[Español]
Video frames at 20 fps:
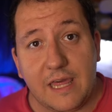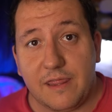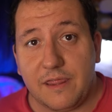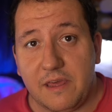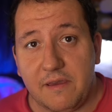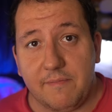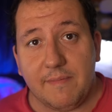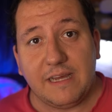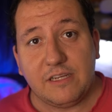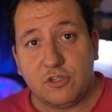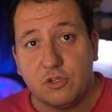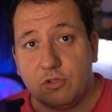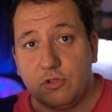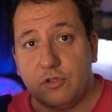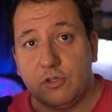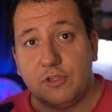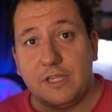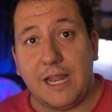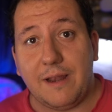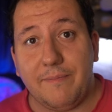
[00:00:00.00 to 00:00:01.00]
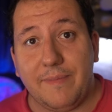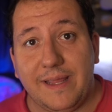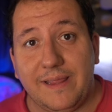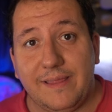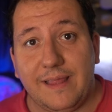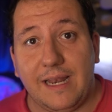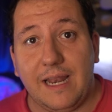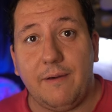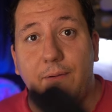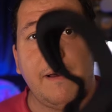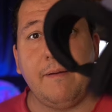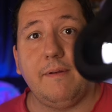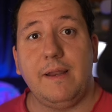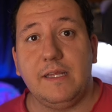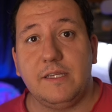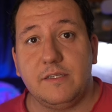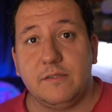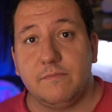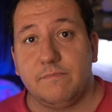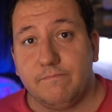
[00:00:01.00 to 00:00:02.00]
encima son totalmente
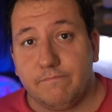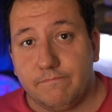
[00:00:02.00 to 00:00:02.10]
lavables.